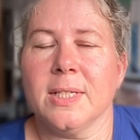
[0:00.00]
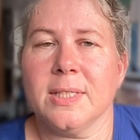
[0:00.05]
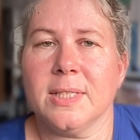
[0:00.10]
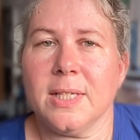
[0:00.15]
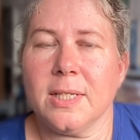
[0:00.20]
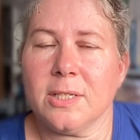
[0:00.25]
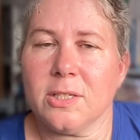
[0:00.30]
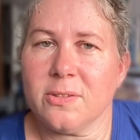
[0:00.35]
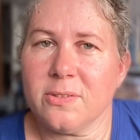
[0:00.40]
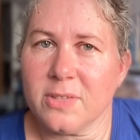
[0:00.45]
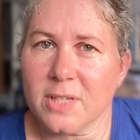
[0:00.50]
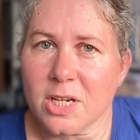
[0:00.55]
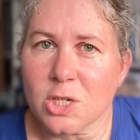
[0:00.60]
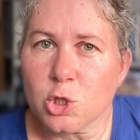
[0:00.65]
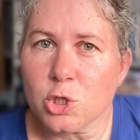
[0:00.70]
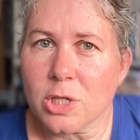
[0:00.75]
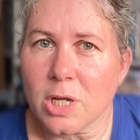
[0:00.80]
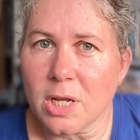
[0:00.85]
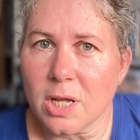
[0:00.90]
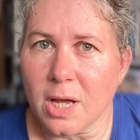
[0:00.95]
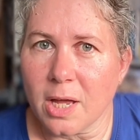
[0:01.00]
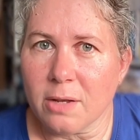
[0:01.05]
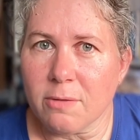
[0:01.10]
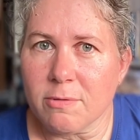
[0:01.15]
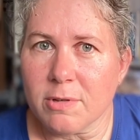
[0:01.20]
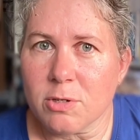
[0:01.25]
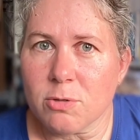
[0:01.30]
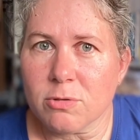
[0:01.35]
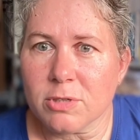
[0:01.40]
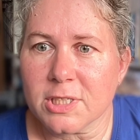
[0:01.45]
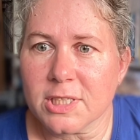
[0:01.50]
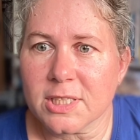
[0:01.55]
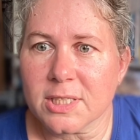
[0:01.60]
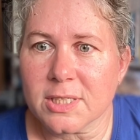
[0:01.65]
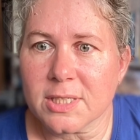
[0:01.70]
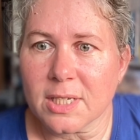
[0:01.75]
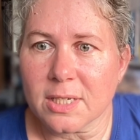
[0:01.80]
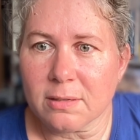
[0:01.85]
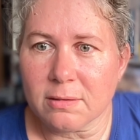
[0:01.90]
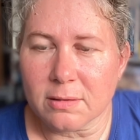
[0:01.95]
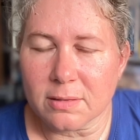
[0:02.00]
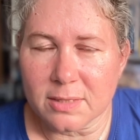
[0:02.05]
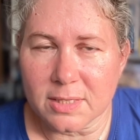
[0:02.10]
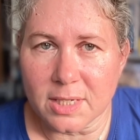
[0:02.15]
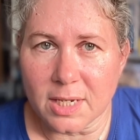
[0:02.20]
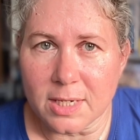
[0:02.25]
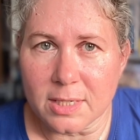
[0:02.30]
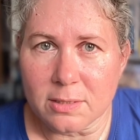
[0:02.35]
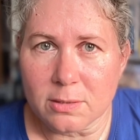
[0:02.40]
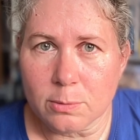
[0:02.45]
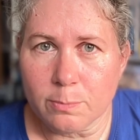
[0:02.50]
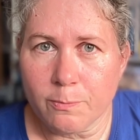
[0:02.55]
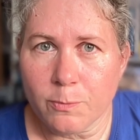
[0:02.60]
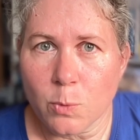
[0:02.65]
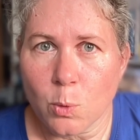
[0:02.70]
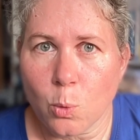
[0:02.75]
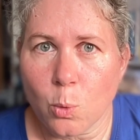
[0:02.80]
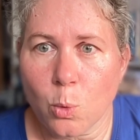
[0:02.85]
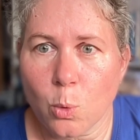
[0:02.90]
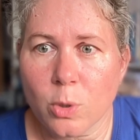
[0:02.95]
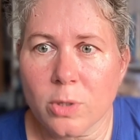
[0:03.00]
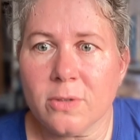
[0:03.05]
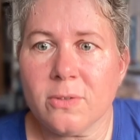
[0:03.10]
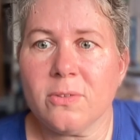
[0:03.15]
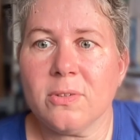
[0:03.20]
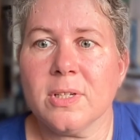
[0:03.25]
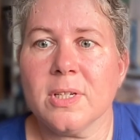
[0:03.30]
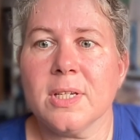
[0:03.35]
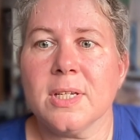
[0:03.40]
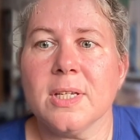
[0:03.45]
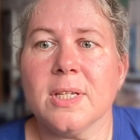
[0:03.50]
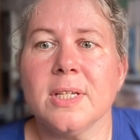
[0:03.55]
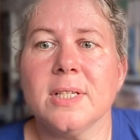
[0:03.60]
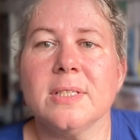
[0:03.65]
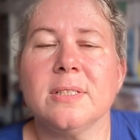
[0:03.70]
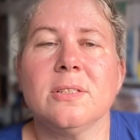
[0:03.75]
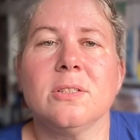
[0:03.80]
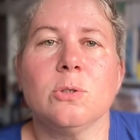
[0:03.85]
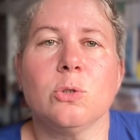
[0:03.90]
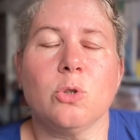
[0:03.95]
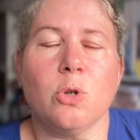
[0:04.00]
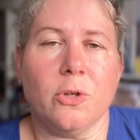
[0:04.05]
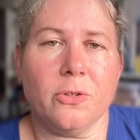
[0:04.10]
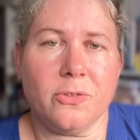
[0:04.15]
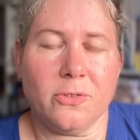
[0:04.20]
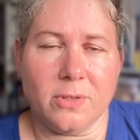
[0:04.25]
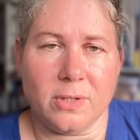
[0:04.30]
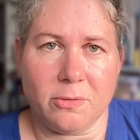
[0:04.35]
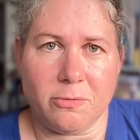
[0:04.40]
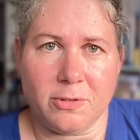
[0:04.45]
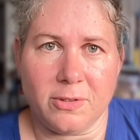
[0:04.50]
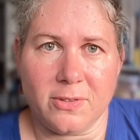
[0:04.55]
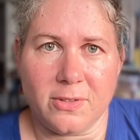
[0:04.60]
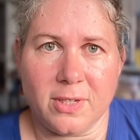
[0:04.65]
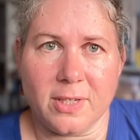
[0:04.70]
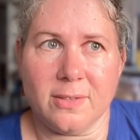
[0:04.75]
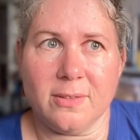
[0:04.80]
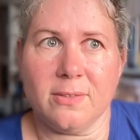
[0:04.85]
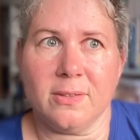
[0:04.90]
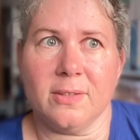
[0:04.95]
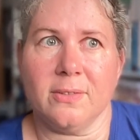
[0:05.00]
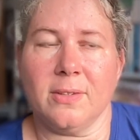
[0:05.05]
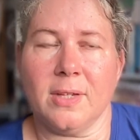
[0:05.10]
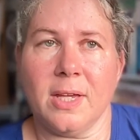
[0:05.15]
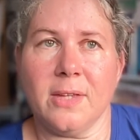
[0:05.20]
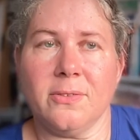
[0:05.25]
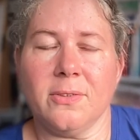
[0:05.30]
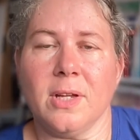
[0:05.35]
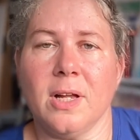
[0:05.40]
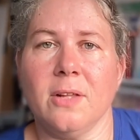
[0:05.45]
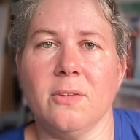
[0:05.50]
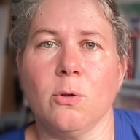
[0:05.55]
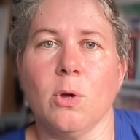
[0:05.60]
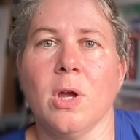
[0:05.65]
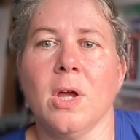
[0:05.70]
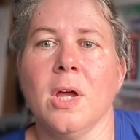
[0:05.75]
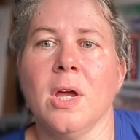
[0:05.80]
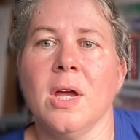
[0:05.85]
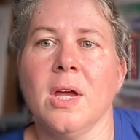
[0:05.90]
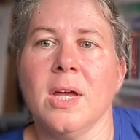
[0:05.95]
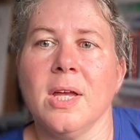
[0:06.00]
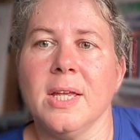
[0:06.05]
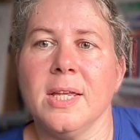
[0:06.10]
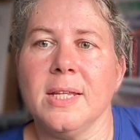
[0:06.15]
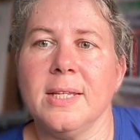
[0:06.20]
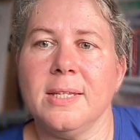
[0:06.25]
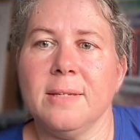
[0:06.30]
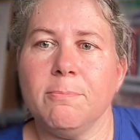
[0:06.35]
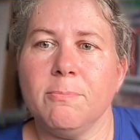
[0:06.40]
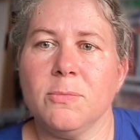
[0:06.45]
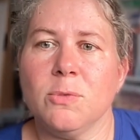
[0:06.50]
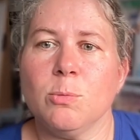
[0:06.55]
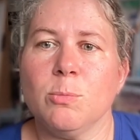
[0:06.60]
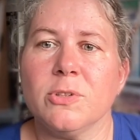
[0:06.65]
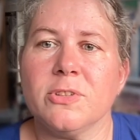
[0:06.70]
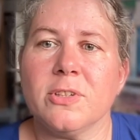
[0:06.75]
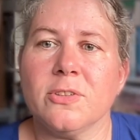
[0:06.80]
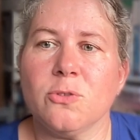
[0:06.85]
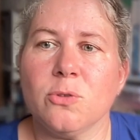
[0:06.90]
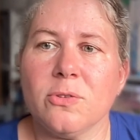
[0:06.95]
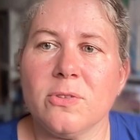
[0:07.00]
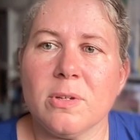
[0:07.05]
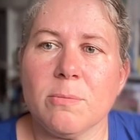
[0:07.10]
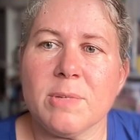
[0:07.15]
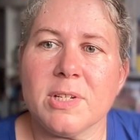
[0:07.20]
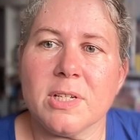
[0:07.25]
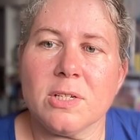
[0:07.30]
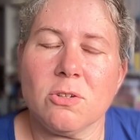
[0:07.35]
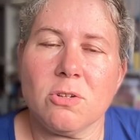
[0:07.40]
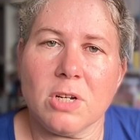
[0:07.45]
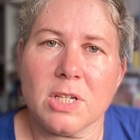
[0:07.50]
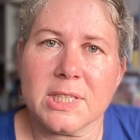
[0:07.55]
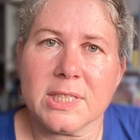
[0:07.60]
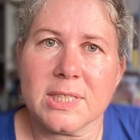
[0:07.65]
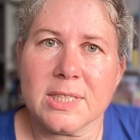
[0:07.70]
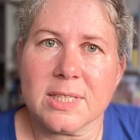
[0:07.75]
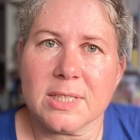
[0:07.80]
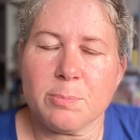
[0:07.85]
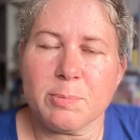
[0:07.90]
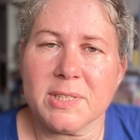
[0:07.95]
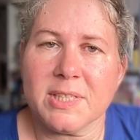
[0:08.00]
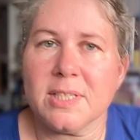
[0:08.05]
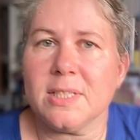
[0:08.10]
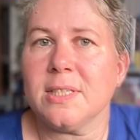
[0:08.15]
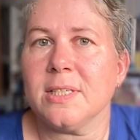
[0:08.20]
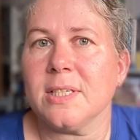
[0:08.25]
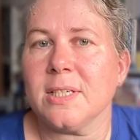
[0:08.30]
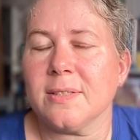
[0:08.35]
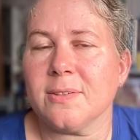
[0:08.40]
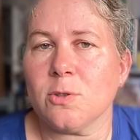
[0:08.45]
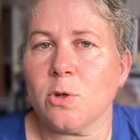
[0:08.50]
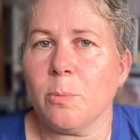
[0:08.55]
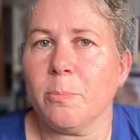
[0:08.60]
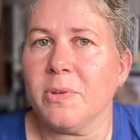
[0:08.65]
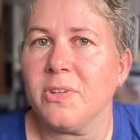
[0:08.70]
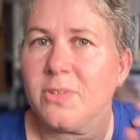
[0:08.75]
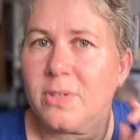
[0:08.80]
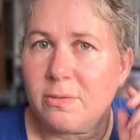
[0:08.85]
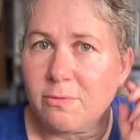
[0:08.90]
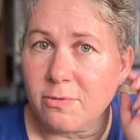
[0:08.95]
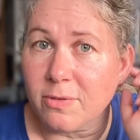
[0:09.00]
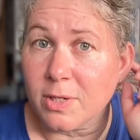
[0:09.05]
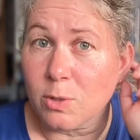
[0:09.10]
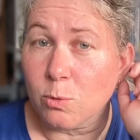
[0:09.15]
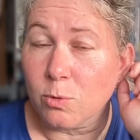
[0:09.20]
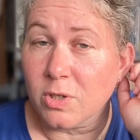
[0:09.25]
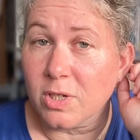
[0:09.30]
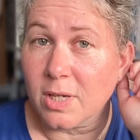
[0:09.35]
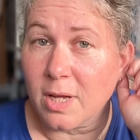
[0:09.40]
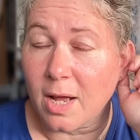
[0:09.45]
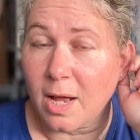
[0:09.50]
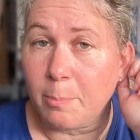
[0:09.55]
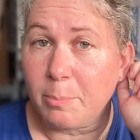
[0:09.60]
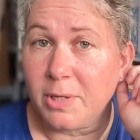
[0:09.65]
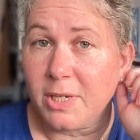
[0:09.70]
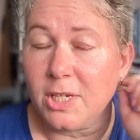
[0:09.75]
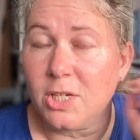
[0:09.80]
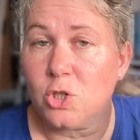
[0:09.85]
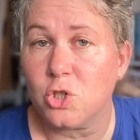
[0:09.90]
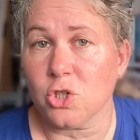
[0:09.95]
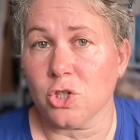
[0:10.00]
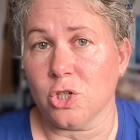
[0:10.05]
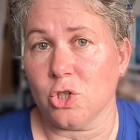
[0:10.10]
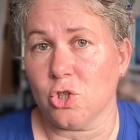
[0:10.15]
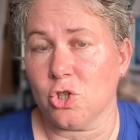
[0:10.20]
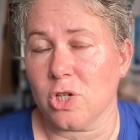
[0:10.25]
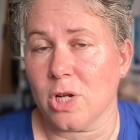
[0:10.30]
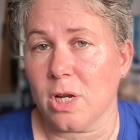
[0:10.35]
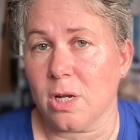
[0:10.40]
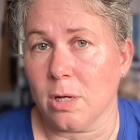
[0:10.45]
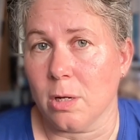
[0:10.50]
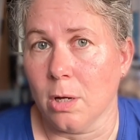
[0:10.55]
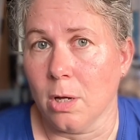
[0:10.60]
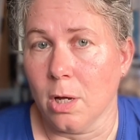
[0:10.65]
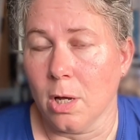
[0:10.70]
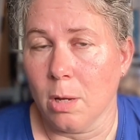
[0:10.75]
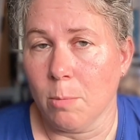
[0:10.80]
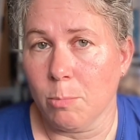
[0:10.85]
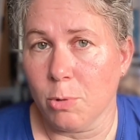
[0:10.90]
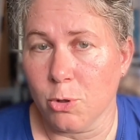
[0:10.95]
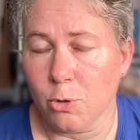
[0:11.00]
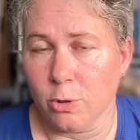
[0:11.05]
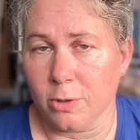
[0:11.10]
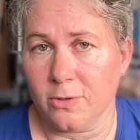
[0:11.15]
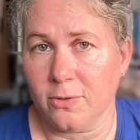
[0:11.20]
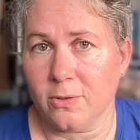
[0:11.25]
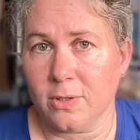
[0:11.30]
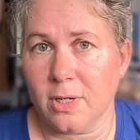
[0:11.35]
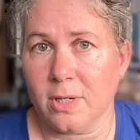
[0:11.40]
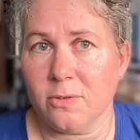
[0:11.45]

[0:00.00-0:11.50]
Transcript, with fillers: Sie hat eine sehr schnelle Anwendungszeit und ist kosteneffizient. Das heißt also, die, du musst das so sehen mit den Kosten, das bezieht sich jetzt auch ein bisschen, wenn du eine API-Schnittstelle benutzt.